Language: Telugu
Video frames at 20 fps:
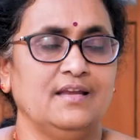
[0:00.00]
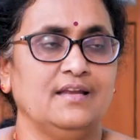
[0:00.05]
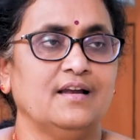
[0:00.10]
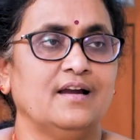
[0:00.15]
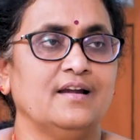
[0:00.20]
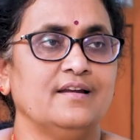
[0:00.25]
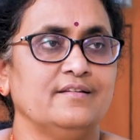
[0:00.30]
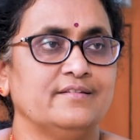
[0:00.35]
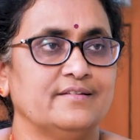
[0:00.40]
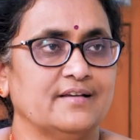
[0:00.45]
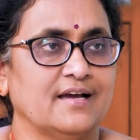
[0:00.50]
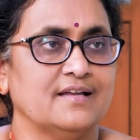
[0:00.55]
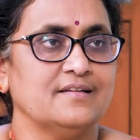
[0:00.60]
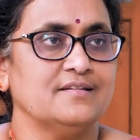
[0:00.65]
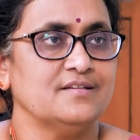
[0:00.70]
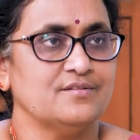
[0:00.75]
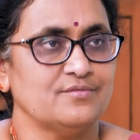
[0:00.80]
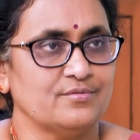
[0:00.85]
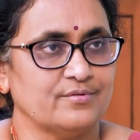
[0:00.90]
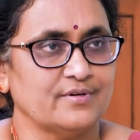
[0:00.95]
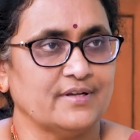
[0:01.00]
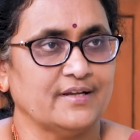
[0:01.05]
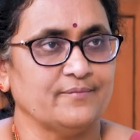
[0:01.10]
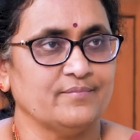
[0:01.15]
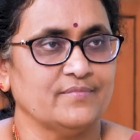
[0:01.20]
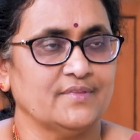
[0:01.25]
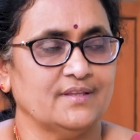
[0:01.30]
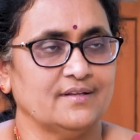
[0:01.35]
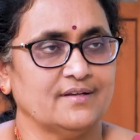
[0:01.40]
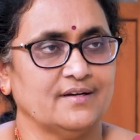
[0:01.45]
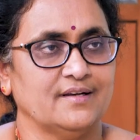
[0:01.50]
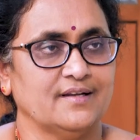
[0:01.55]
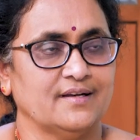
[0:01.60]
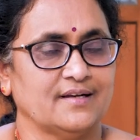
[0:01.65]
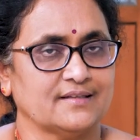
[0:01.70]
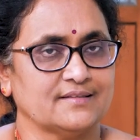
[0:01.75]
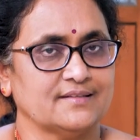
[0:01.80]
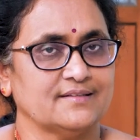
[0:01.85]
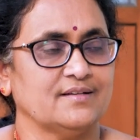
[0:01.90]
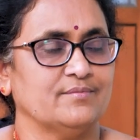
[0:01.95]
ఇలాంటి ఛాన్సెస్ ఉంటాయి ఎందుకంటే
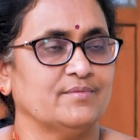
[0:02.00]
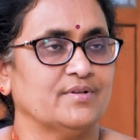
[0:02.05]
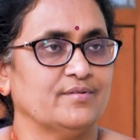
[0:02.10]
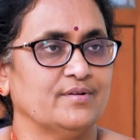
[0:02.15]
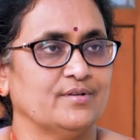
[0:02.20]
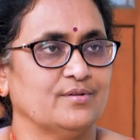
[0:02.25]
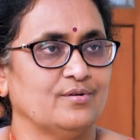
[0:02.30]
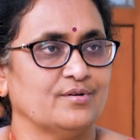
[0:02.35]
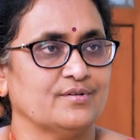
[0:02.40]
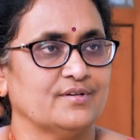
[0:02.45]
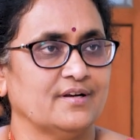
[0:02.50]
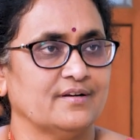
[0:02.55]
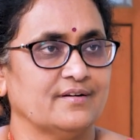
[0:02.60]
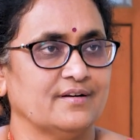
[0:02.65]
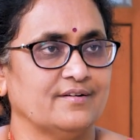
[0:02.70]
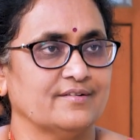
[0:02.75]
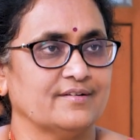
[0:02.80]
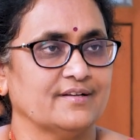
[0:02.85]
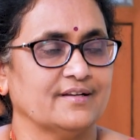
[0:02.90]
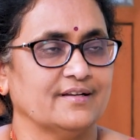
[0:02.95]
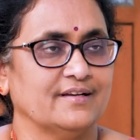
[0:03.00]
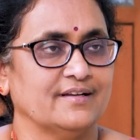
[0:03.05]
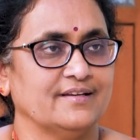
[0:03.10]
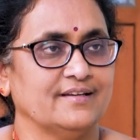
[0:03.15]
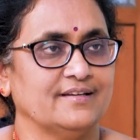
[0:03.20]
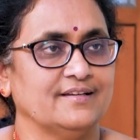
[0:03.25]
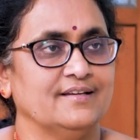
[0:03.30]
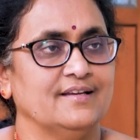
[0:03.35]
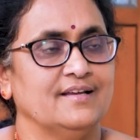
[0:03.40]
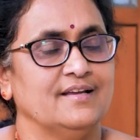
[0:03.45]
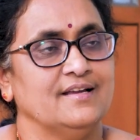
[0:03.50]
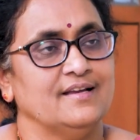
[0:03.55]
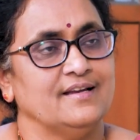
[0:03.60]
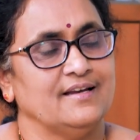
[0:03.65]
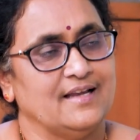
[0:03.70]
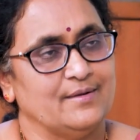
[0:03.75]
రక్త సంబంధమైన దోషాలు రావటం కానీ hmm.